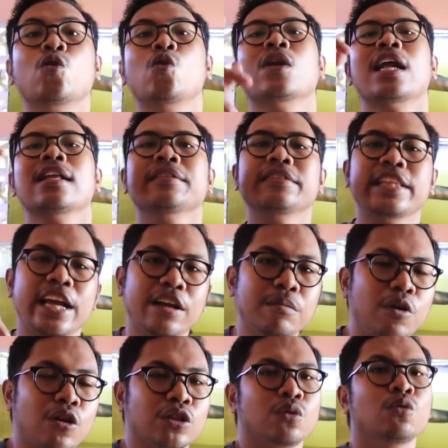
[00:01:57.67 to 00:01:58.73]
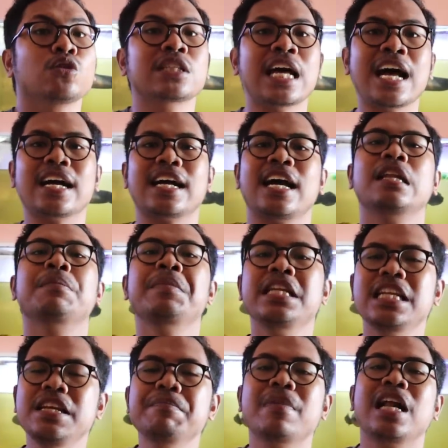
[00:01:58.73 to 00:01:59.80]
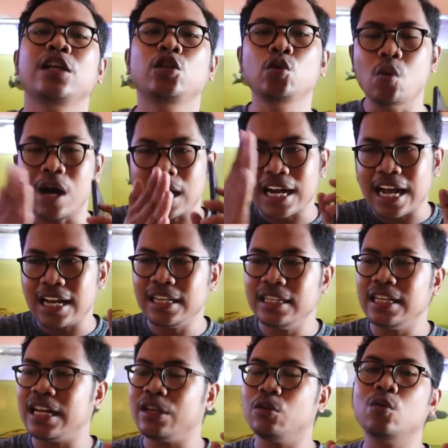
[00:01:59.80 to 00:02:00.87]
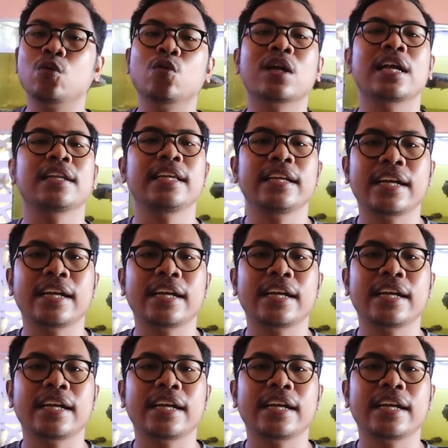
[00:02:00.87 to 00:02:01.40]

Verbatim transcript: ukuran tank bos. Usahakan minimal dua kali dari ukuran